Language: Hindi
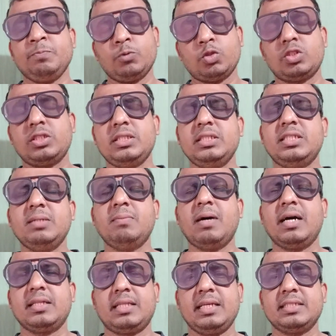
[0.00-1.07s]
तो सीधी सी
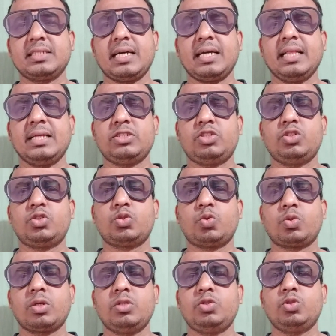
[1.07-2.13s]
बात है इसका कलेक्शन
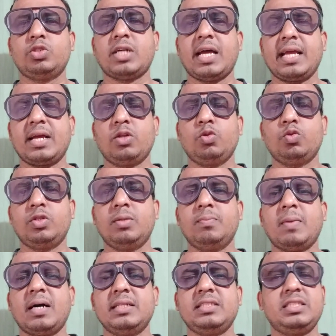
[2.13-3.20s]
टोटल जो जाएगा दो दिन
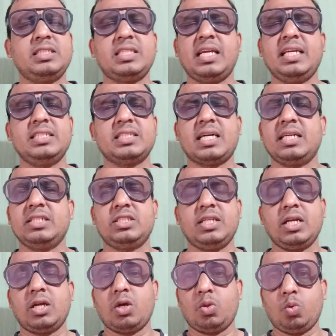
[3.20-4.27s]
बाद छह साढ़े
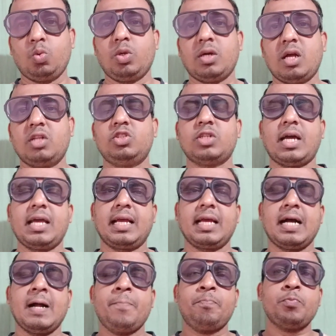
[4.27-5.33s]
छह करोड़
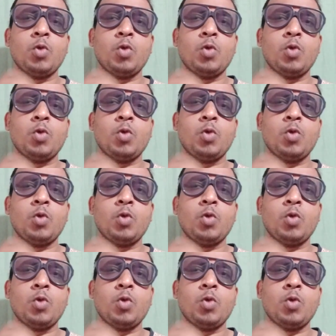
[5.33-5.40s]
जाएगा